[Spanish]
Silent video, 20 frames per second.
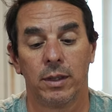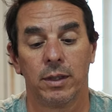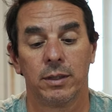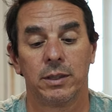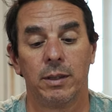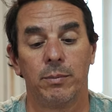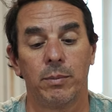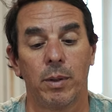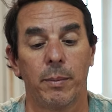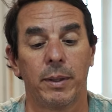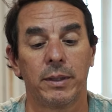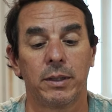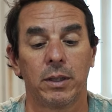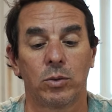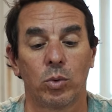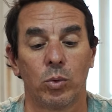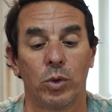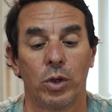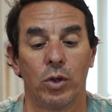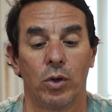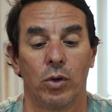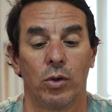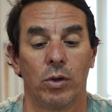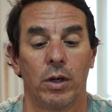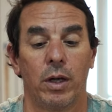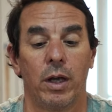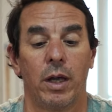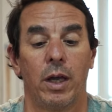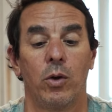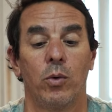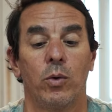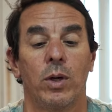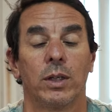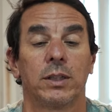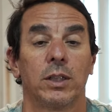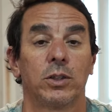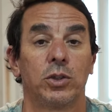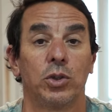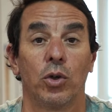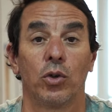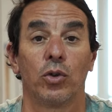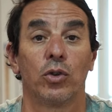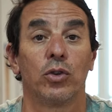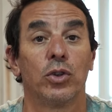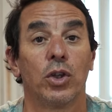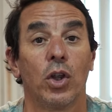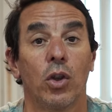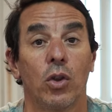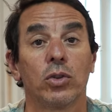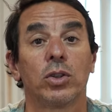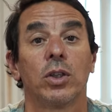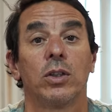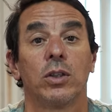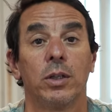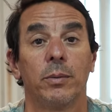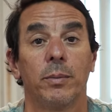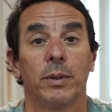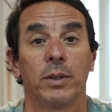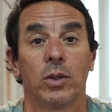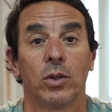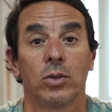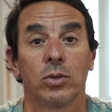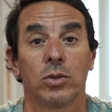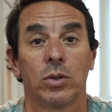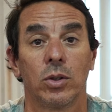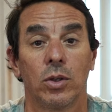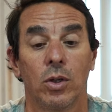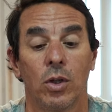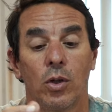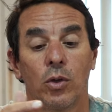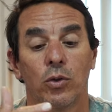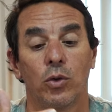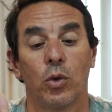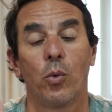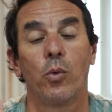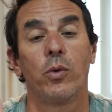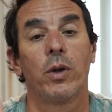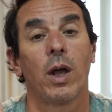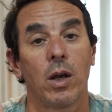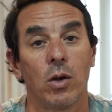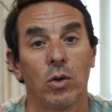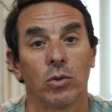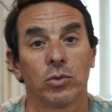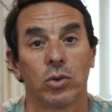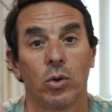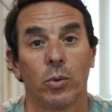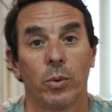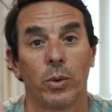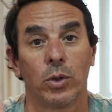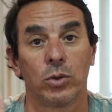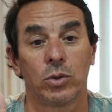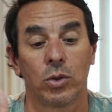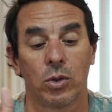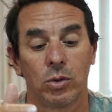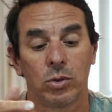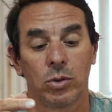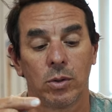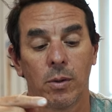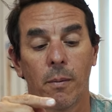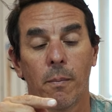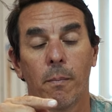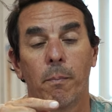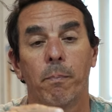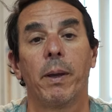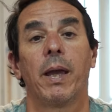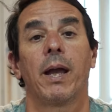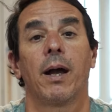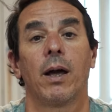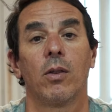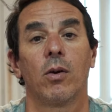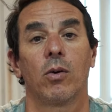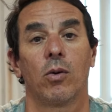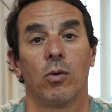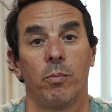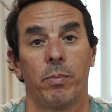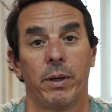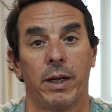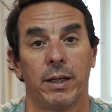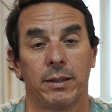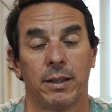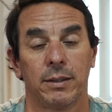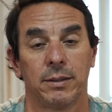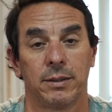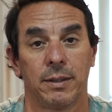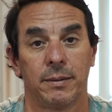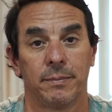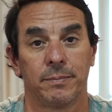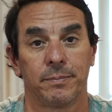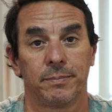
Simplemente está unido en una sección de 2 centímetros de un nylon sobre otro pegado con un pegatanza.